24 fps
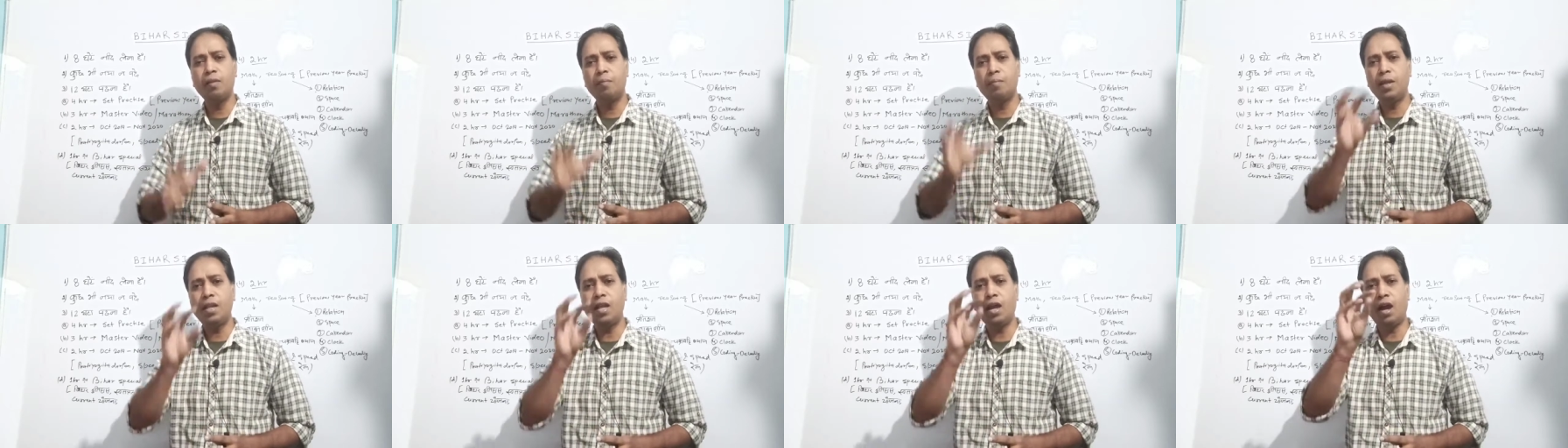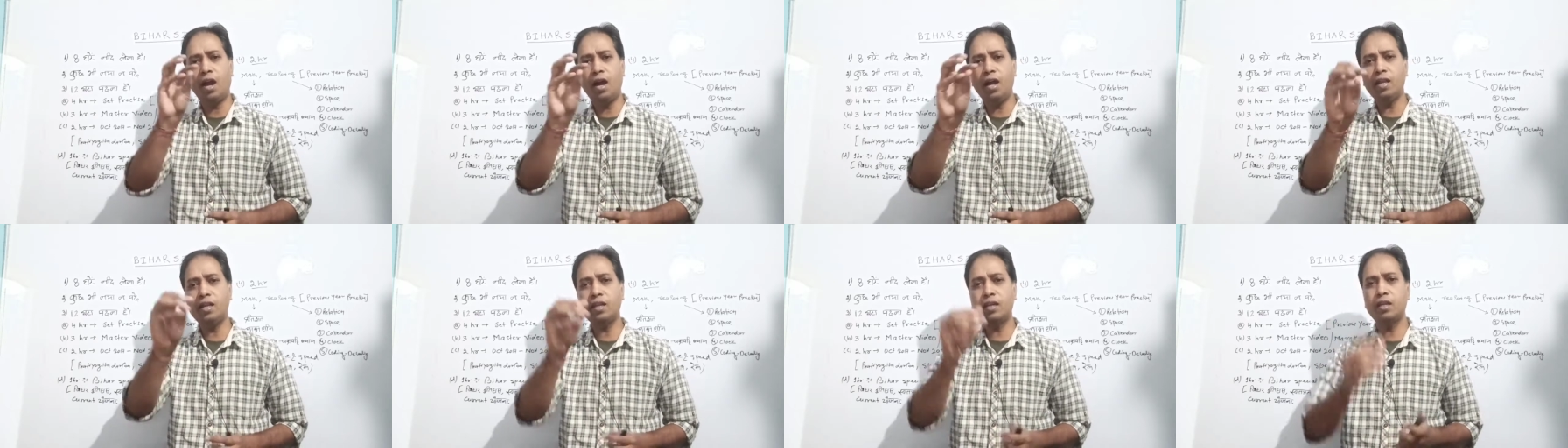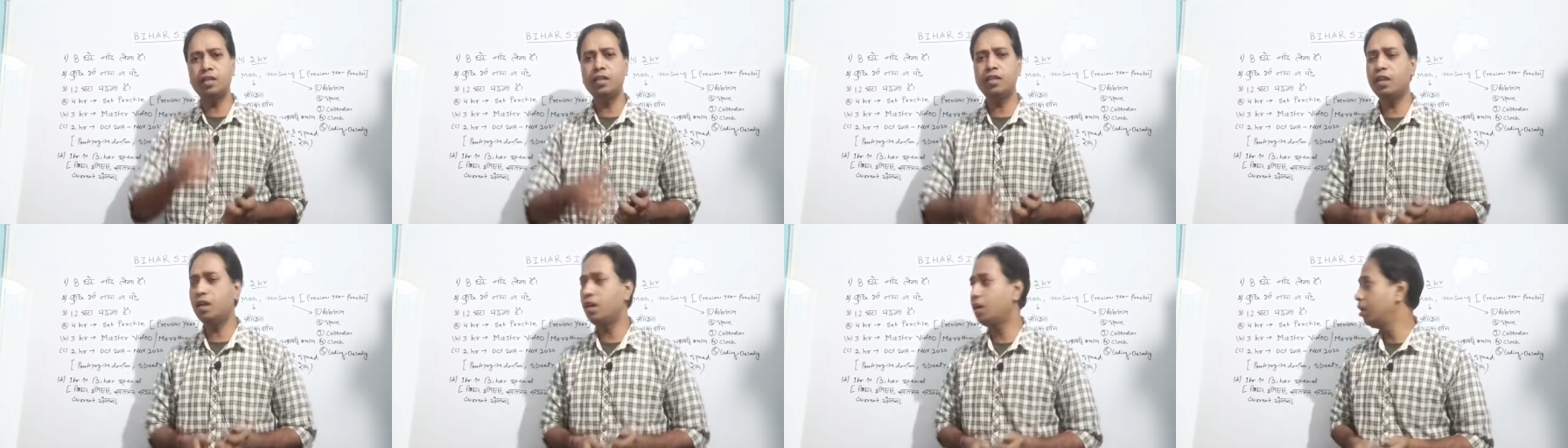पहले आठ
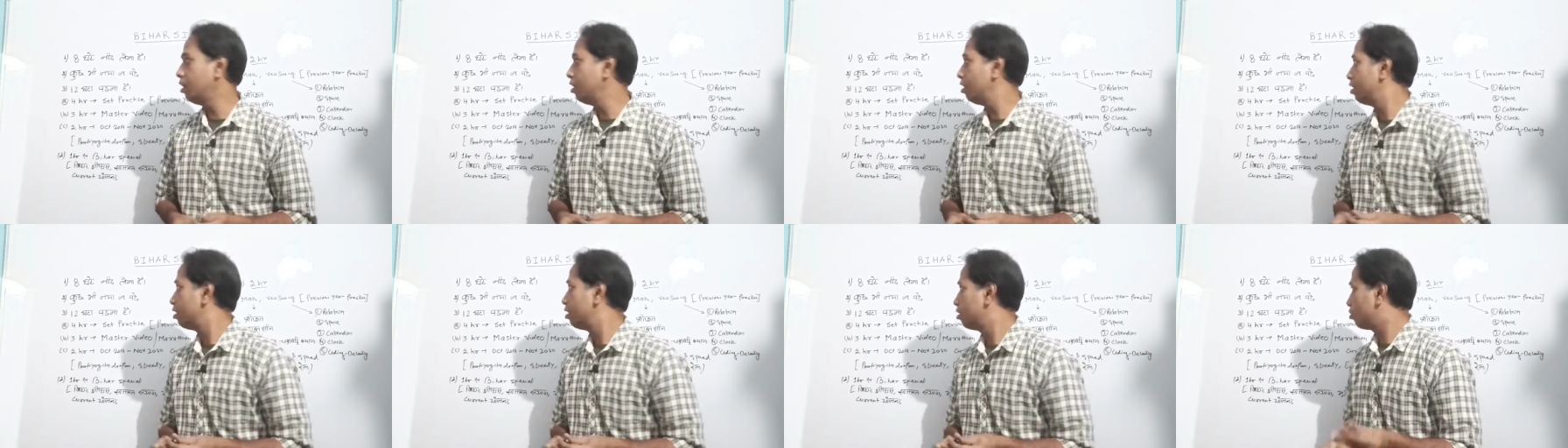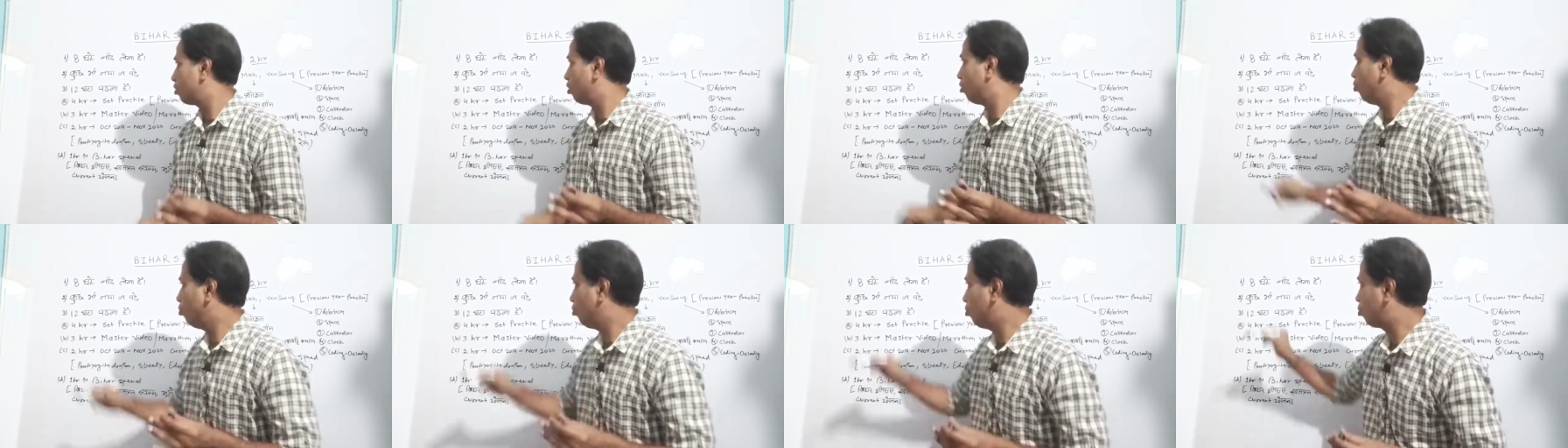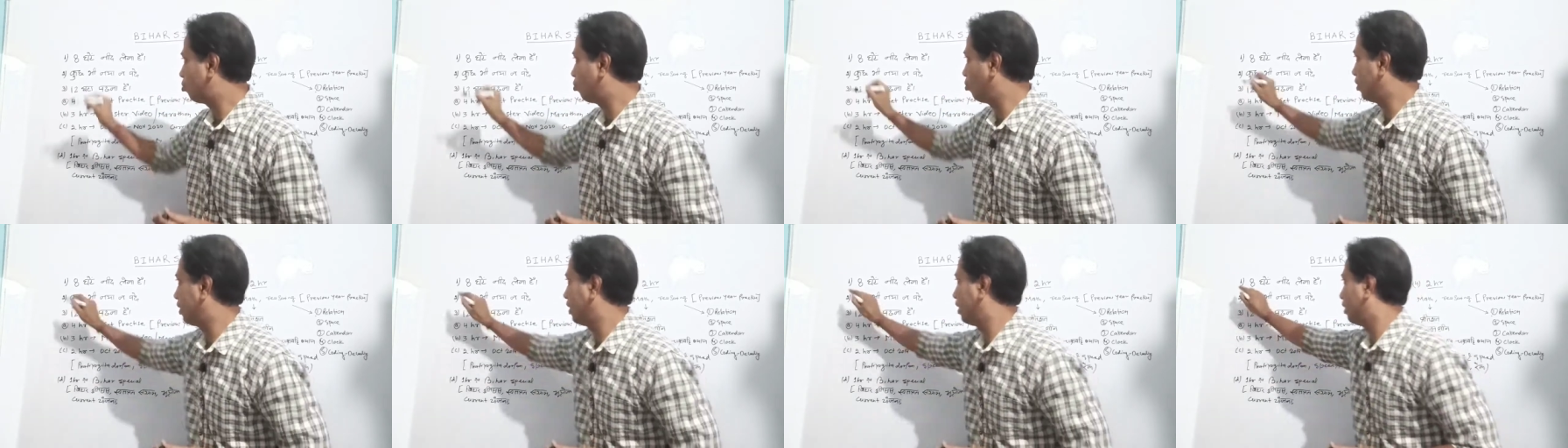घंटा जरूर
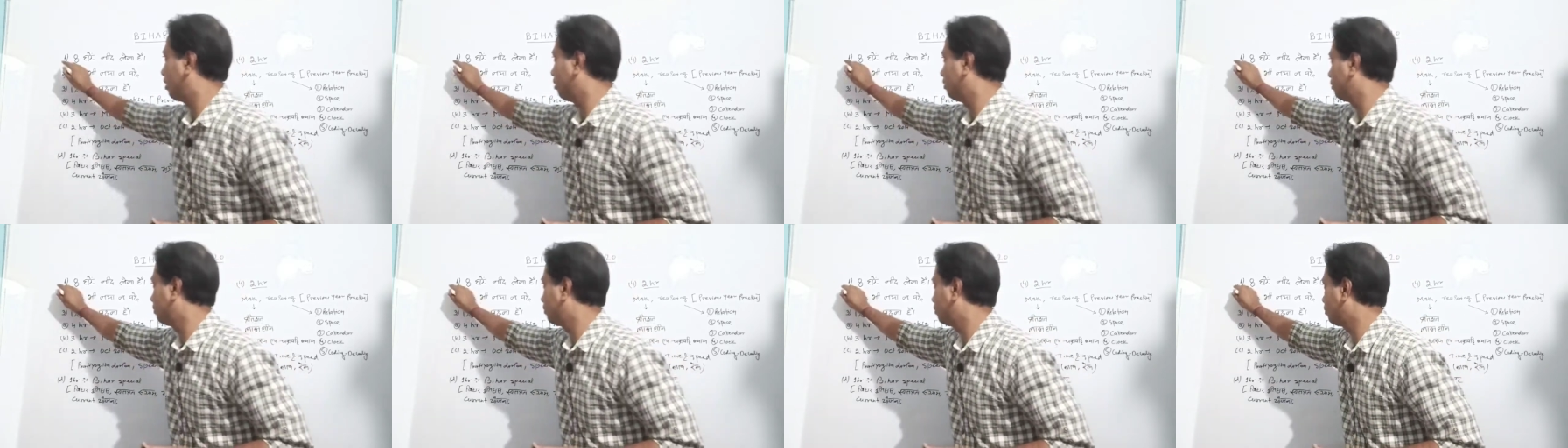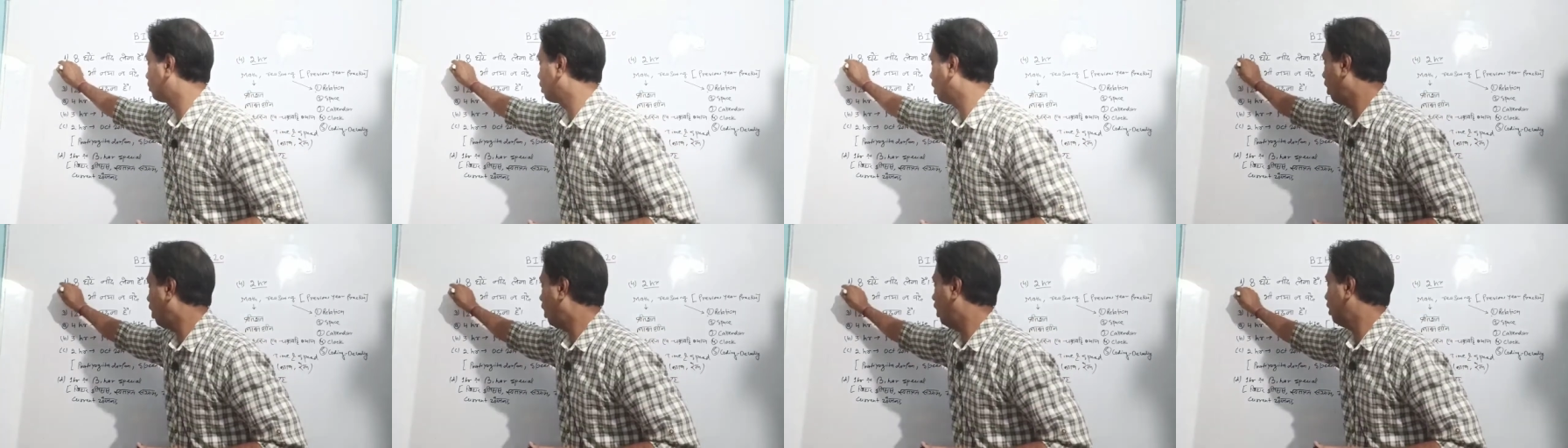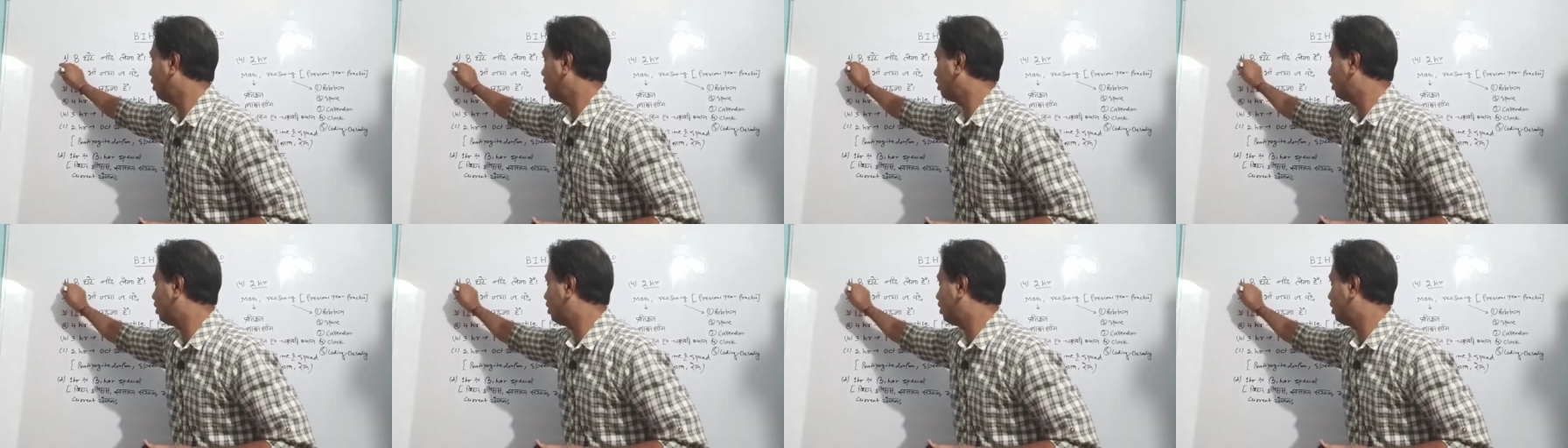सोइए आठ